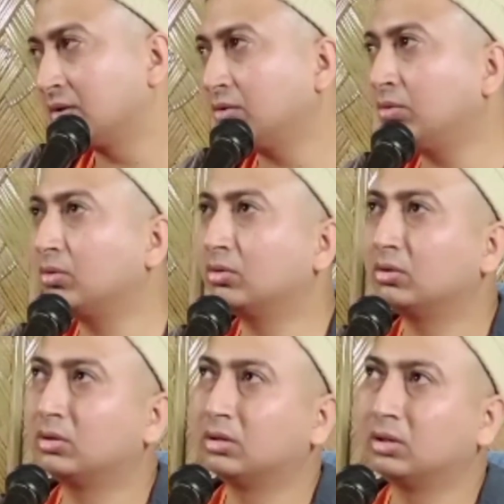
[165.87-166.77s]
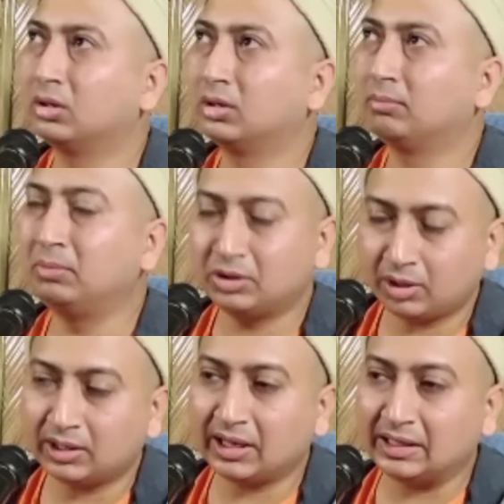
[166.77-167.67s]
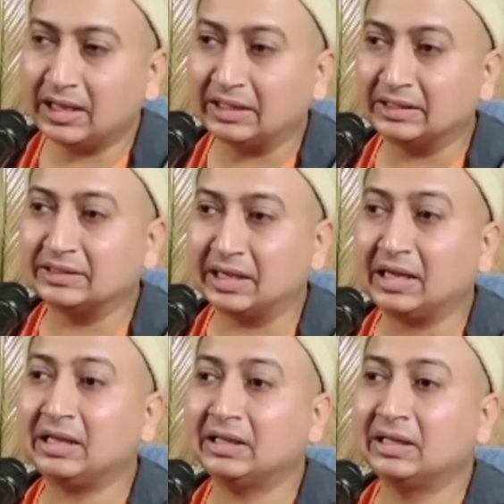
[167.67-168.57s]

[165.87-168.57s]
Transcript: তো বিষয়টা এই দাঁড়িয়ে যায়